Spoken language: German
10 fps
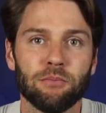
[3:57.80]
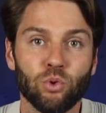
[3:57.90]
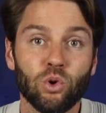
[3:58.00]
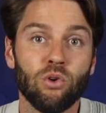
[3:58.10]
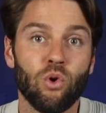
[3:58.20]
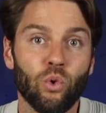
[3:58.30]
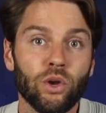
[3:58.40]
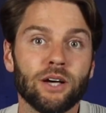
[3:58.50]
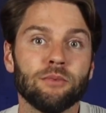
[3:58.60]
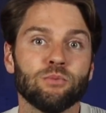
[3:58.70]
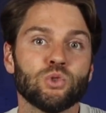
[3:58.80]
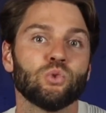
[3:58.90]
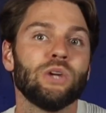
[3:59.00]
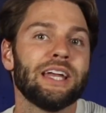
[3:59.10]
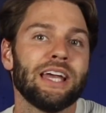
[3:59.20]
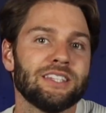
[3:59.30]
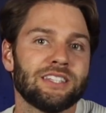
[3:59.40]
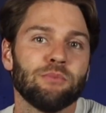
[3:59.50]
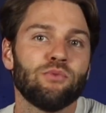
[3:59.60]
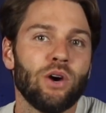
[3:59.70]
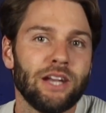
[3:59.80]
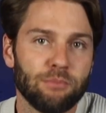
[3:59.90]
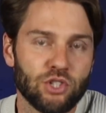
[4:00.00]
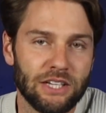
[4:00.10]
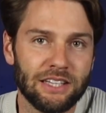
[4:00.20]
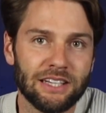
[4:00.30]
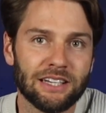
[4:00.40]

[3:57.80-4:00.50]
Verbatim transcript: buchen oder musst du deine Gäste im Vorhinein bestätigen,